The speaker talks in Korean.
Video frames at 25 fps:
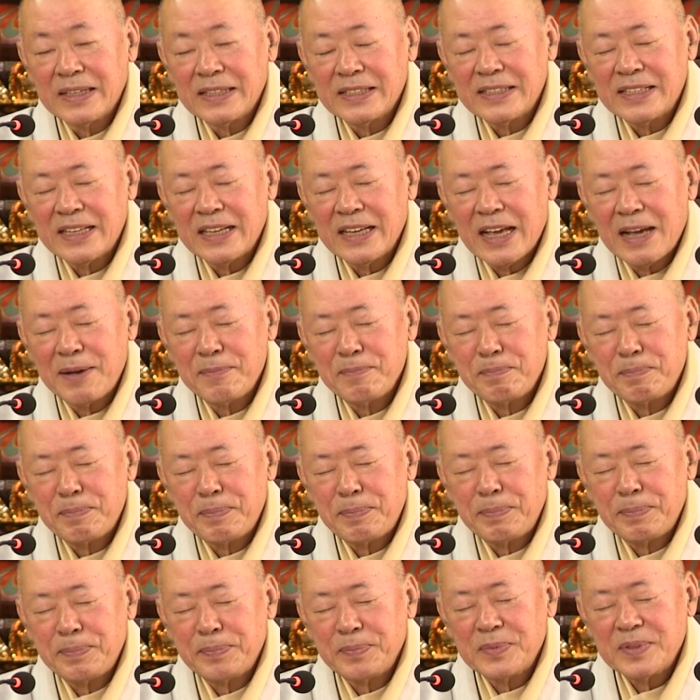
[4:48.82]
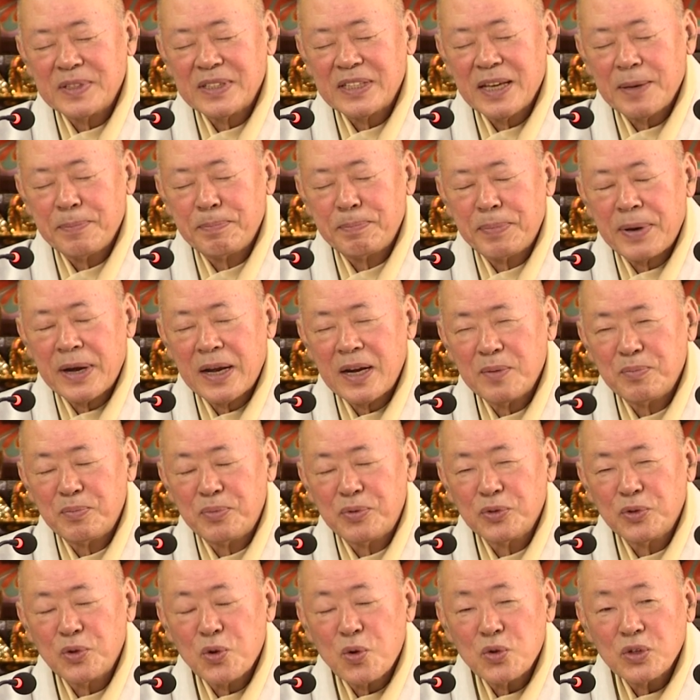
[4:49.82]
제1 음, 제8
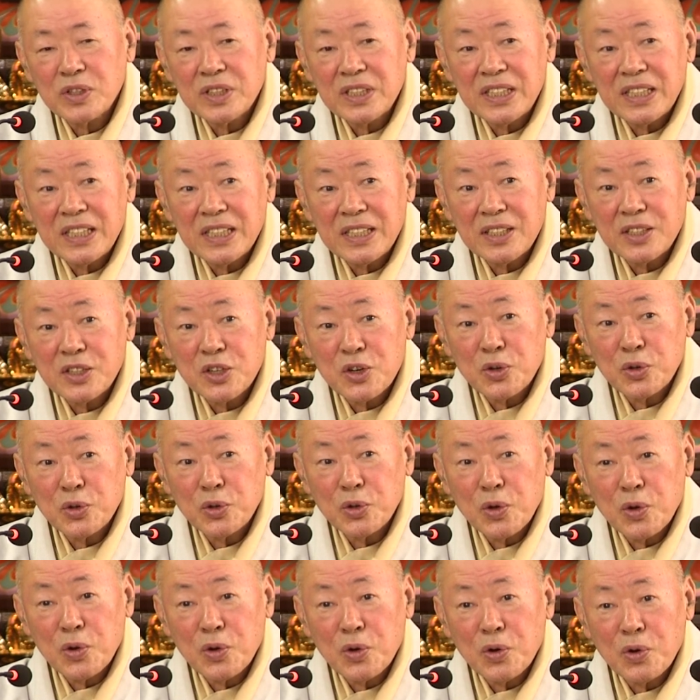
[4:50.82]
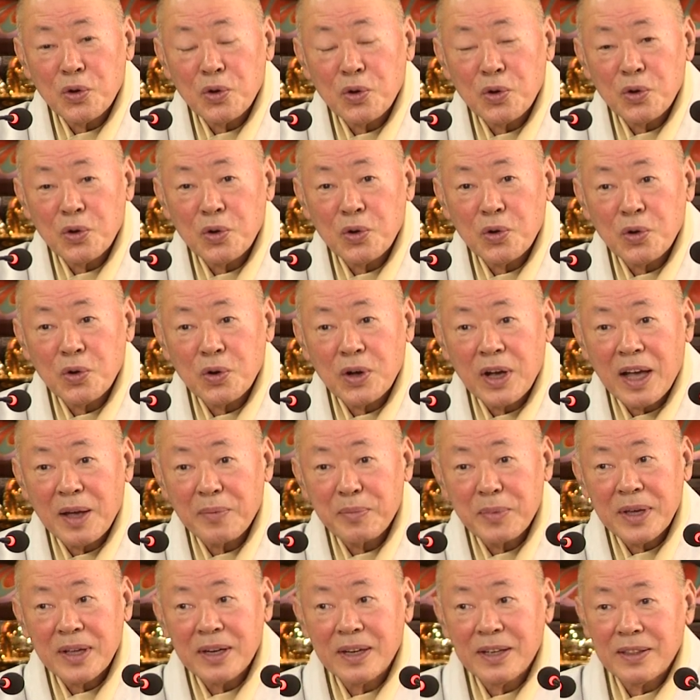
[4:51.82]
부동지 정도
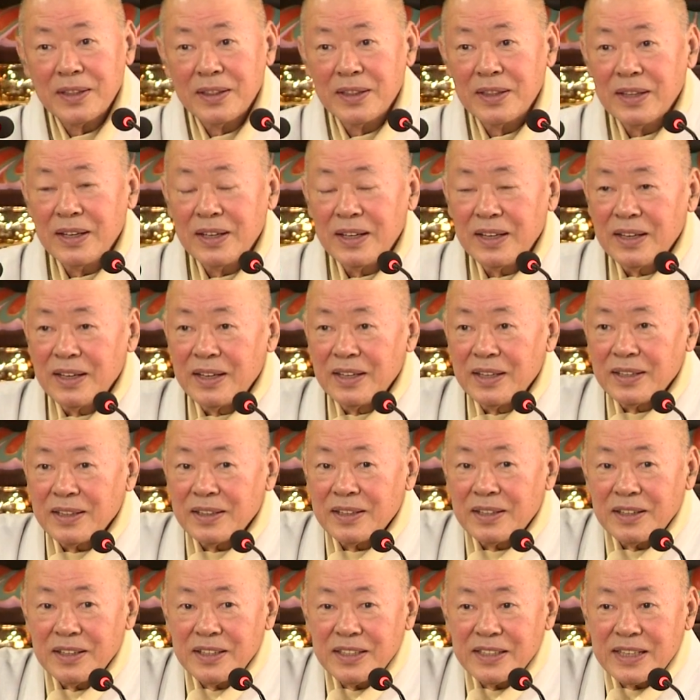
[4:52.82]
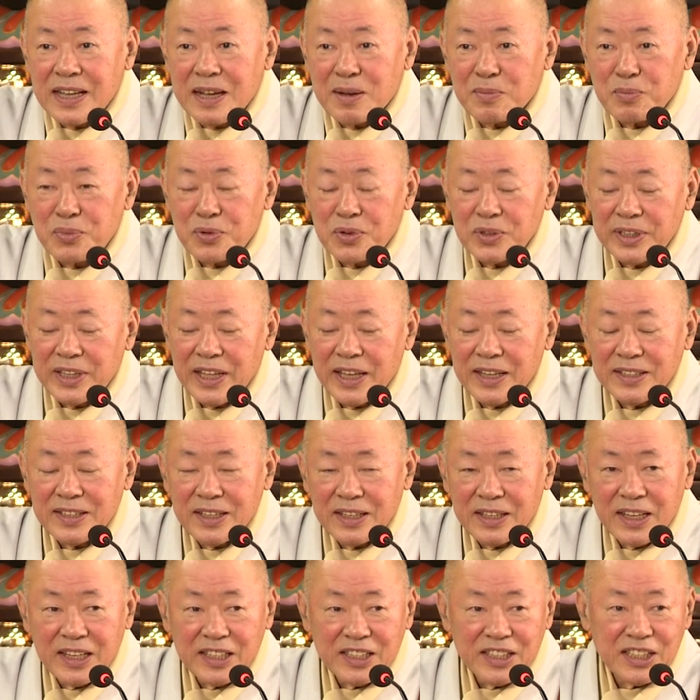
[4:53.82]
가면은 더 이상
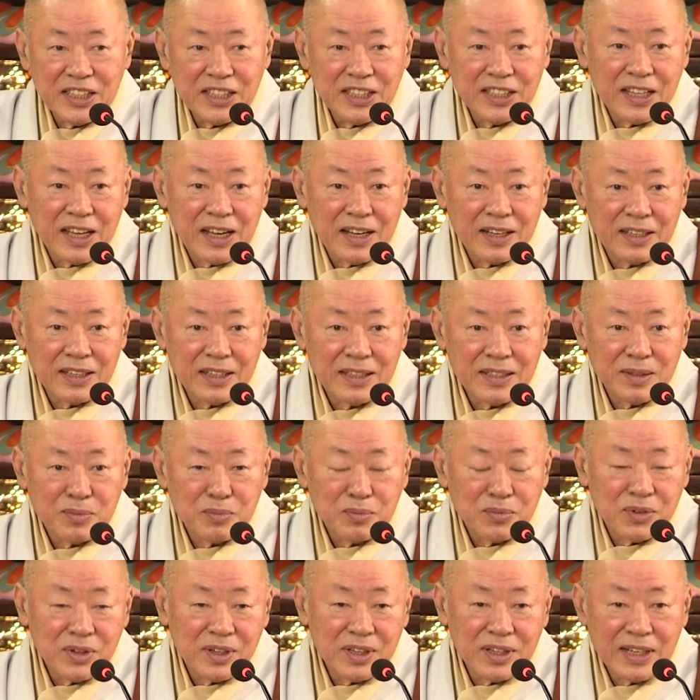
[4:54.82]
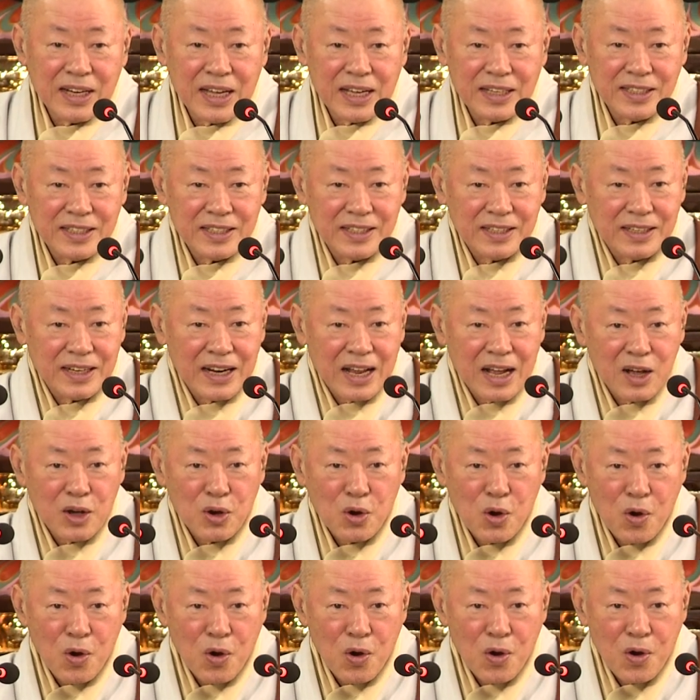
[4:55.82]
불태전해지이다 그래서 물러나지는
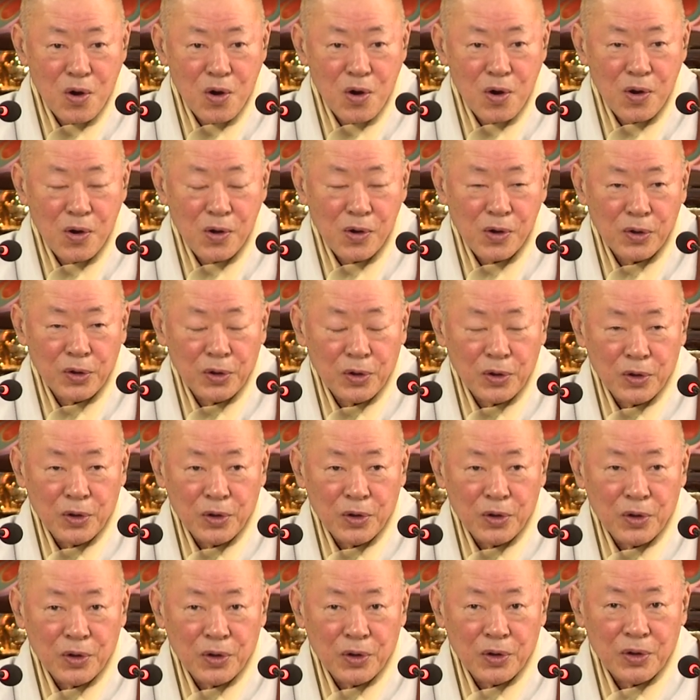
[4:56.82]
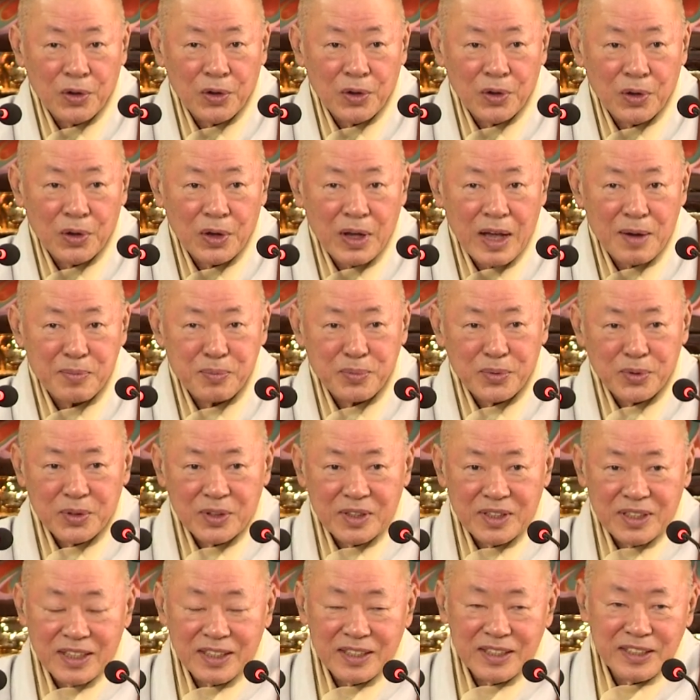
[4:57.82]
않고 음,
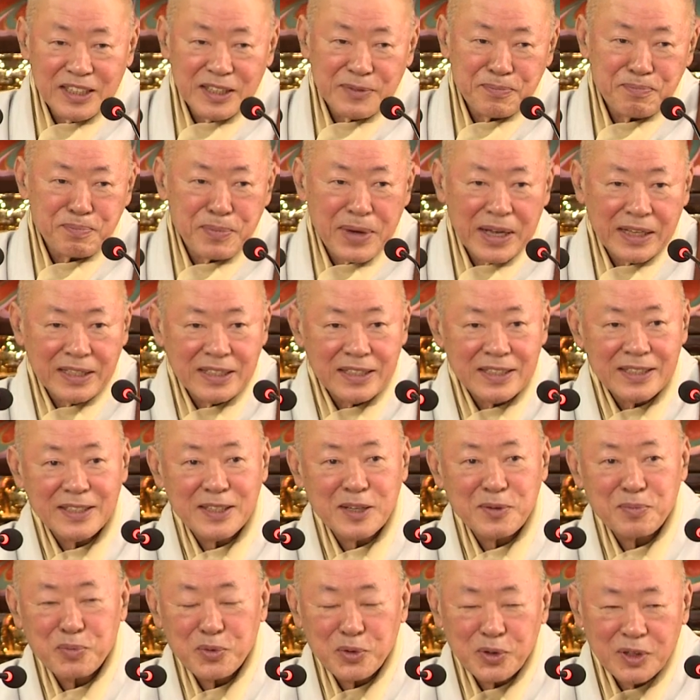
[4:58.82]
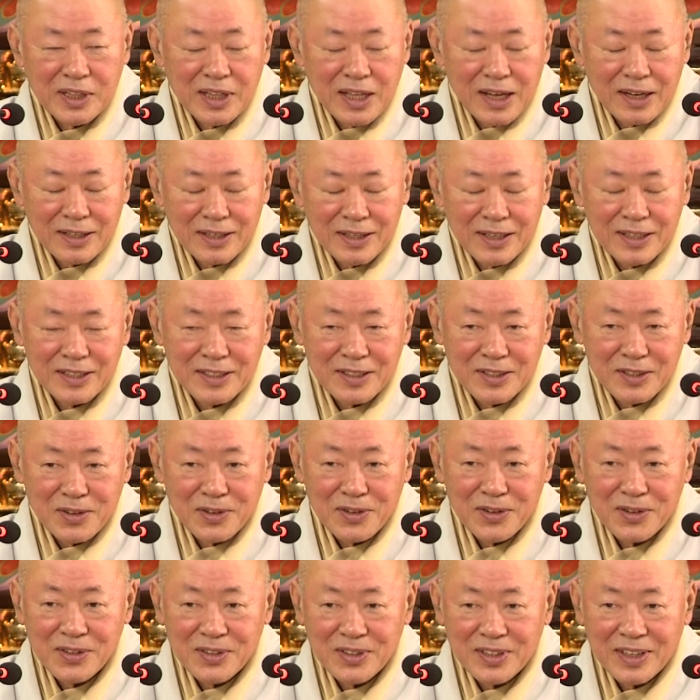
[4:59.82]
앞으로 전진만 있을 뿐이다
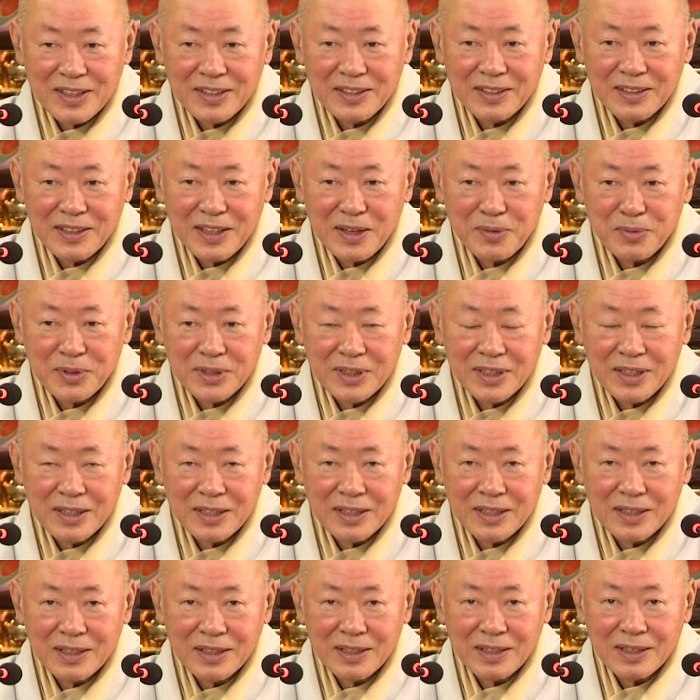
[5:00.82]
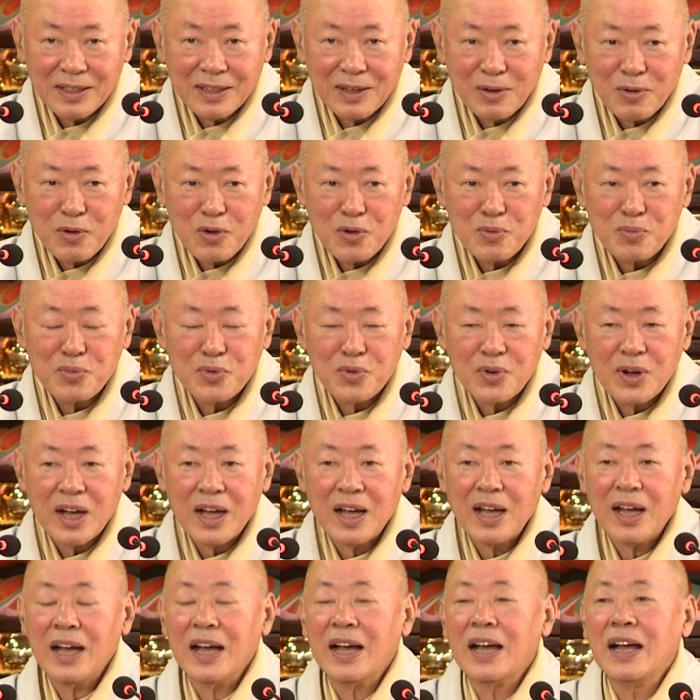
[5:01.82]
그랬죠 그래 그때부터는
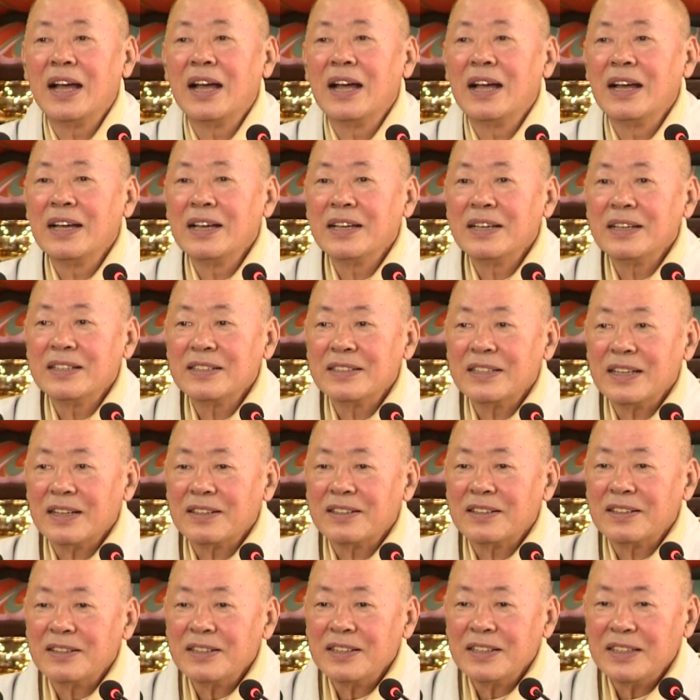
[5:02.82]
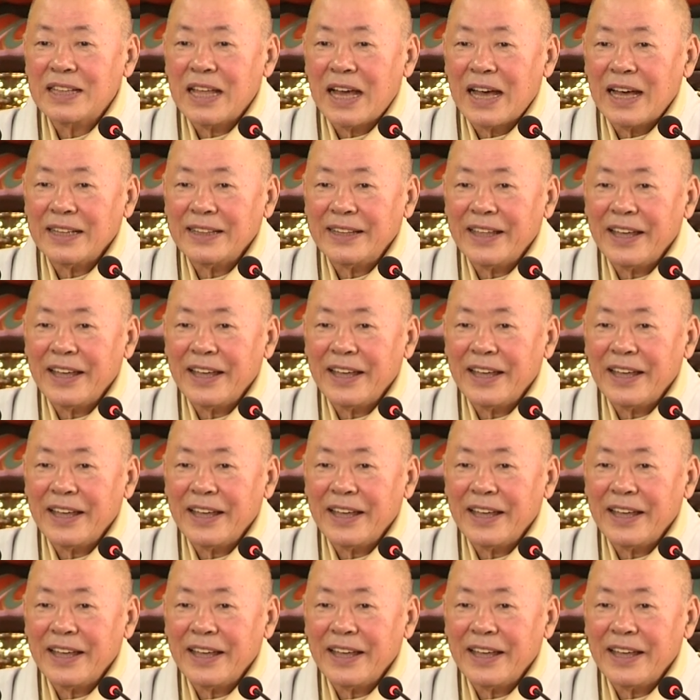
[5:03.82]
공부가 이제 거의 다